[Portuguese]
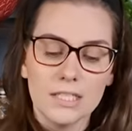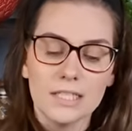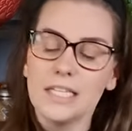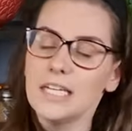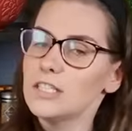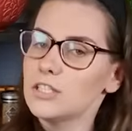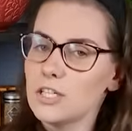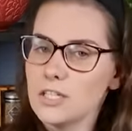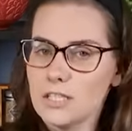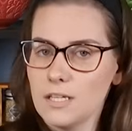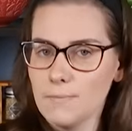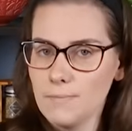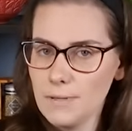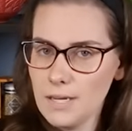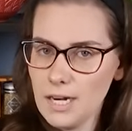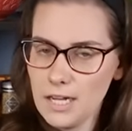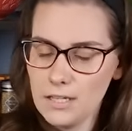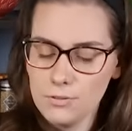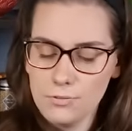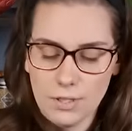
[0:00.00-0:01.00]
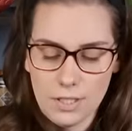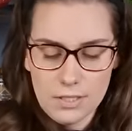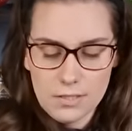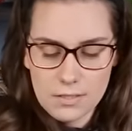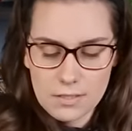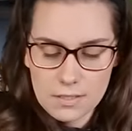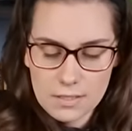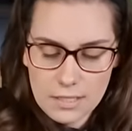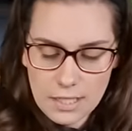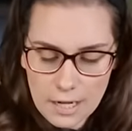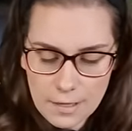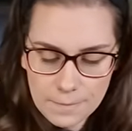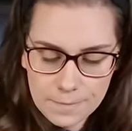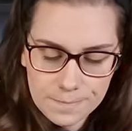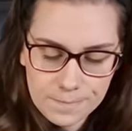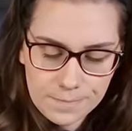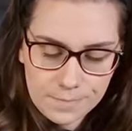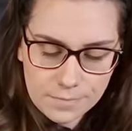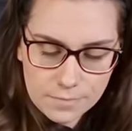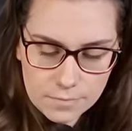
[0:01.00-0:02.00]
deixa ele temperado antes, tá?